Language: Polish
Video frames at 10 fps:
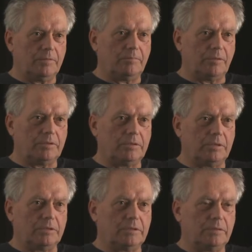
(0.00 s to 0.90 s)

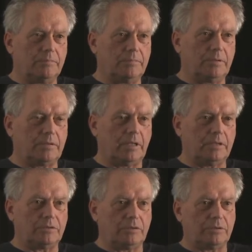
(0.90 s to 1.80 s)
politycy, bo
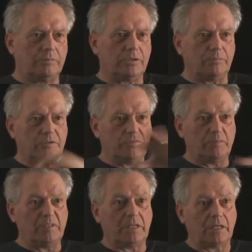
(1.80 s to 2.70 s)
teraz co z tym zrobić? W
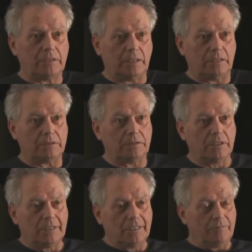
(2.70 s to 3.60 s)
filmie tak jest,
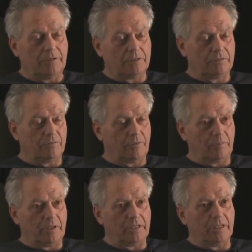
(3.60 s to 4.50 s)
więc w
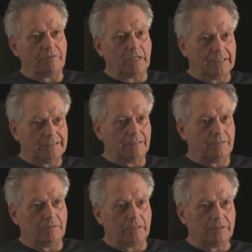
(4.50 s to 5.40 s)
obojętne w jakiej
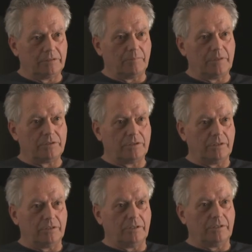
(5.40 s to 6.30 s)
sytuacji to
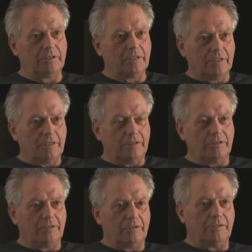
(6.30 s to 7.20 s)
będzie e,
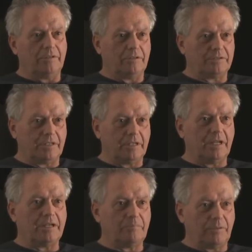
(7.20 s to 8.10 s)

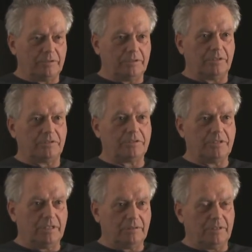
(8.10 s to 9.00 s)
rozegrane
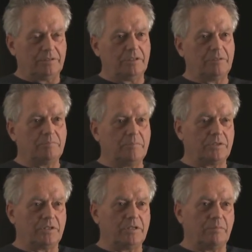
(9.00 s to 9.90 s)
politycznie, jeżeli my
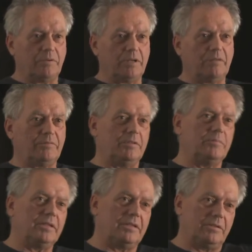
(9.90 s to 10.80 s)
się nie
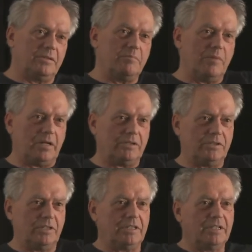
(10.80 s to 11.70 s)
pojawimy, to tym
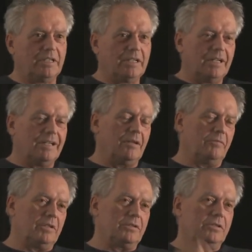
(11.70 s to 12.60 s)
bardziej. No
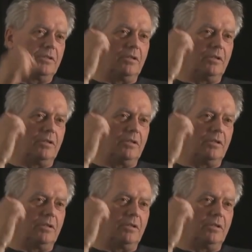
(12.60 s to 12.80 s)
więc